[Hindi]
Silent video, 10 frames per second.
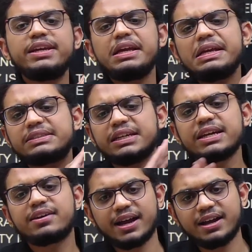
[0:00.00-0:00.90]
इजिली
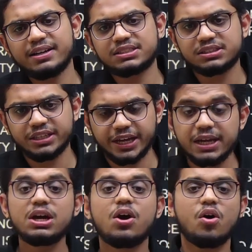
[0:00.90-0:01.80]
क्रैक कर सकते हैं
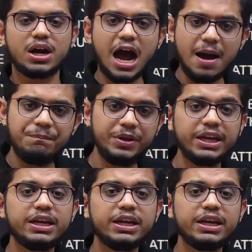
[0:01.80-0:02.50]
और आप भी